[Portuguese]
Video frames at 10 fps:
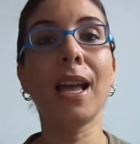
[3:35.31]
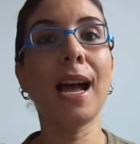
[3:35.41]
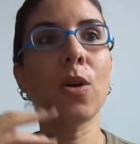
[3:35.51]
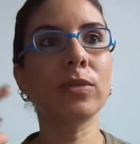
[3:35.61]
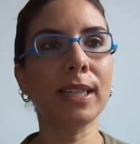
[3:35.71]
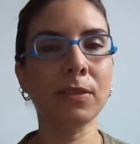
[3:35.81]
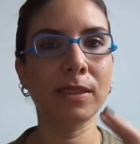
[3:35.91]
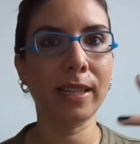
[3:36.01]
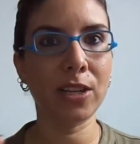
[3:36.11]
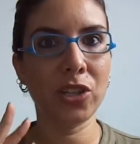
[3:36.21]
acontece
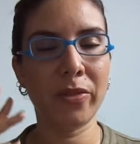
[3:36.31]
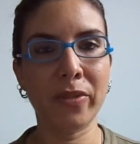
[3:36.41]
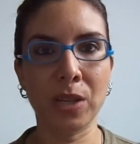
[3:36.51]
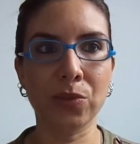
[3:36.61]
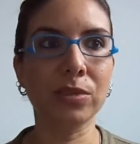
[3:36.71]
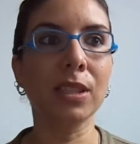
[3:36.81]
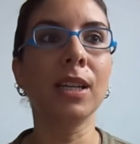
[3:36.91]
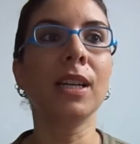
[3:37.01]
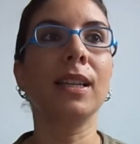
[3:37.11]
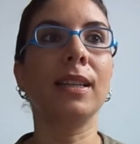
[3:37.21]
uma série de eventos,
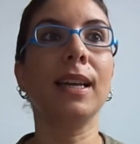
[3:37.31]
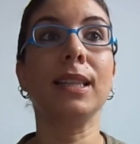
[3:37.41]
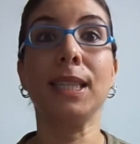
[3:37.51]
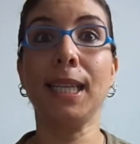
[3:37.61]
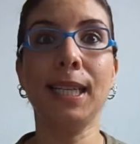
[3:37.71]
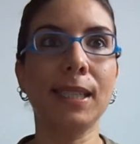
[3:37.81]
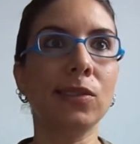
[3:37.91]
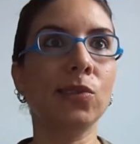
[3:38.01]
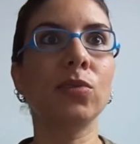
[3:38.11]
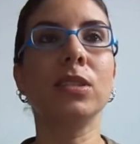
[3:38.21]
né,
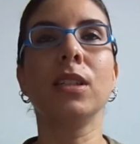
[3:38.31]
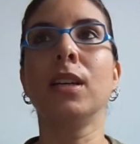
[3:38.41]
tensos,